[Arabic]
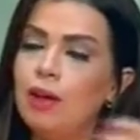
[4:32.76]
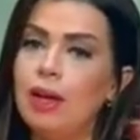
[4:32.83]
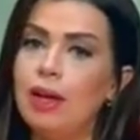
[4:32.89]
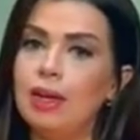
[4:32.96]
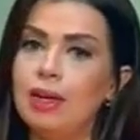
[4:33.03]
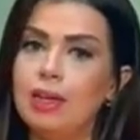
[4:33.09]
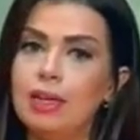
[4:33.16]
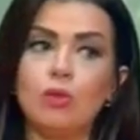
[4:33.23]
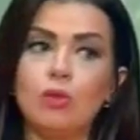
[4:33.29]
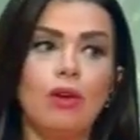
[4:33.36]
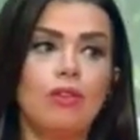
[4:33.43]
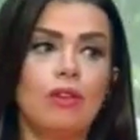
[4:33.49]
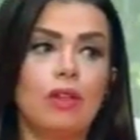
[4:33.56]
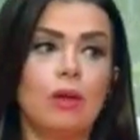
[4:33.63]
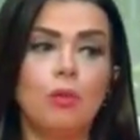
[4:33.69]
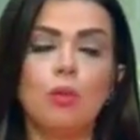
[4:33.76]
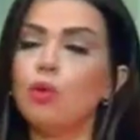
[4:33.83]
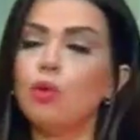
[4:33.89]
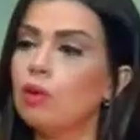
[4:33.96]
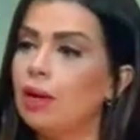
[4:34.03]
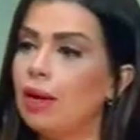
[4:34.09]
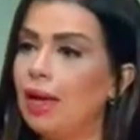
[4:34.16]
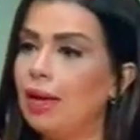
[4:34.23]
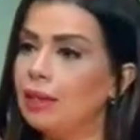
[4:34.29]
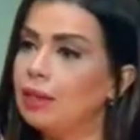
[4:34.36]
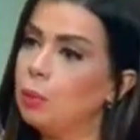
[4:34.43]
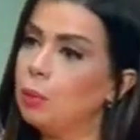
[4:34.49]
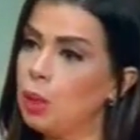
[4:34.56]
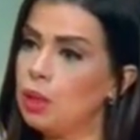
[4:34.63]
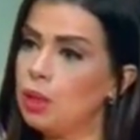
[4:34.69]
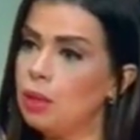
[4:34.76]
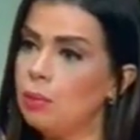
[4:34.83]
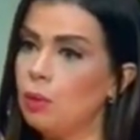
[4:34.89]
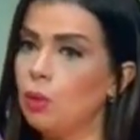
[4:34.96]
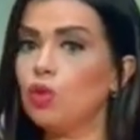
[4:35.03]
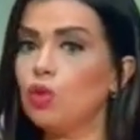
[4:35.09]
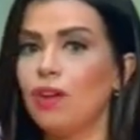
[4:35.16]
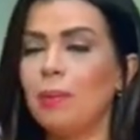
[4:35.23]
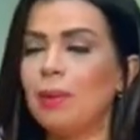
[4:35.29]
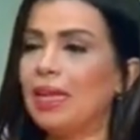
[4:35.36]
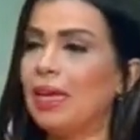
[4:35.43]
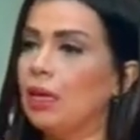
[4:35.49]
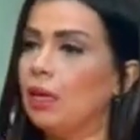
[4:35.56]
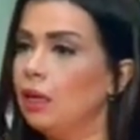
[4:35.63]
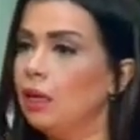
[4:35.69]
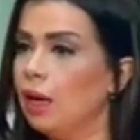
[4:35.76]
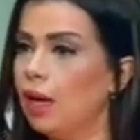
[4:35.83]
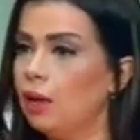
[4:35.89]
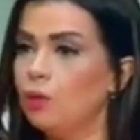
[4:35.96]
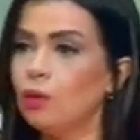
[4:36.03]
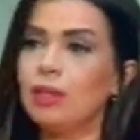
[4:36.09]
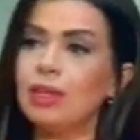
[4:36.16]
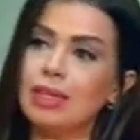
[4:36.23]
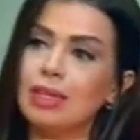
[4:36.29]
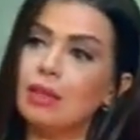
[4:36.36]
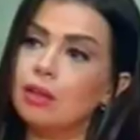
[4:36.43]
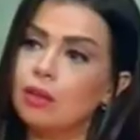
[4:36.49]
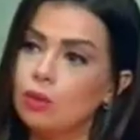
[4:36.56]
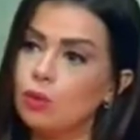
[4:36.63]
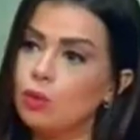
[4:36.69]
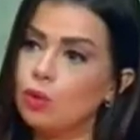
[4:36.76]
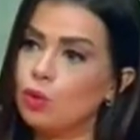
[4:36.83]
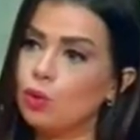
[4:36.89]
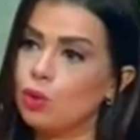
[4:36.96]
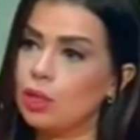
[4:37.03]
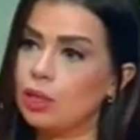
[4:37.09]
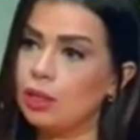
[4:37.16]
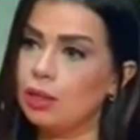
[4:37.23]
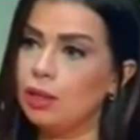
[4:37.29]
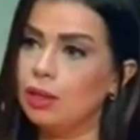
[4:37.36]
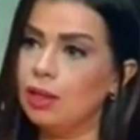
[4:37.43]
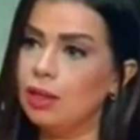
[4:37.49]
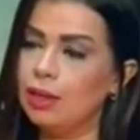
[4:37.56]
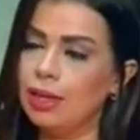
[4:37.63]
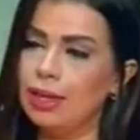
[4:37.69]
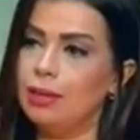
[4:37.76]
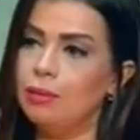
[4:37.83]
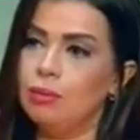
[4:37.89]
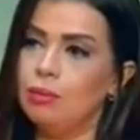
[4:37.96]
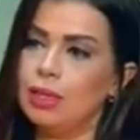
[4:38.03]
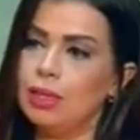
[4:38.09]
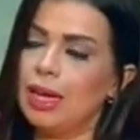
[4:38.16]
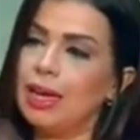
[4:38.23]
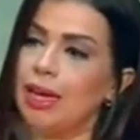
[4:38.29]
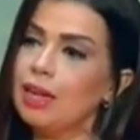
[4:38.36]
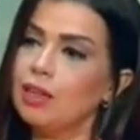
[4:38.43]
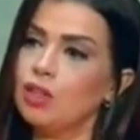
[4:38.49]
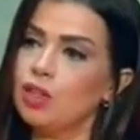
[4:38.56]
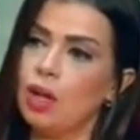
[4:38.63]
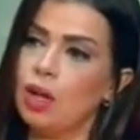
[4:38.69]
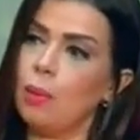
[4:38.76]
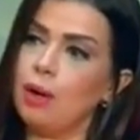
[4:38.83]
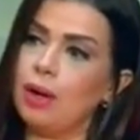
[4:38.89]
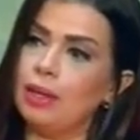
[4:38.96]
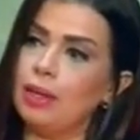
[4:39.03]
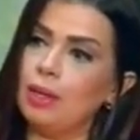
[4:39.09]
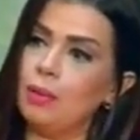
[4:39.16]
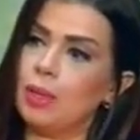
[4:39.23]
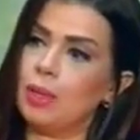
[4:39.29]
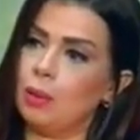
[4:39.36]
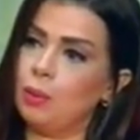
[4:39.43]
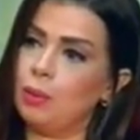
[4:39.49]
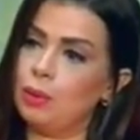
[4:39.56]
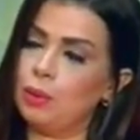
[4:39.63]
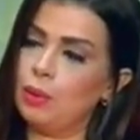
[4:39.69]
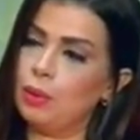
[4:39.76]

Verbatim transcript: فالناس واقفه طابور لحد بره ما كنتش فاهمه ده ايه قالوا لي ده سنتر دروس خصوصيه م. يعني ما تخيلتش ده عباره عن ايه بالظبط